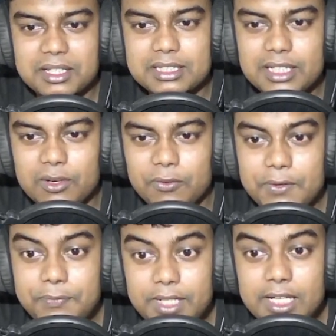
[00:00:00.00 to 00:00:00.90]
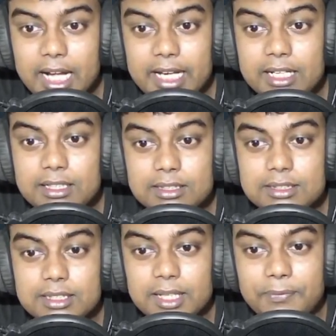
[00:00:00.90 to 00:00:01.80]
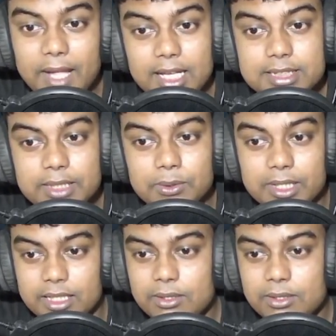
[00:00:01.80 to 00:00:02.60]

देखो 59 के पहले से ही हो गए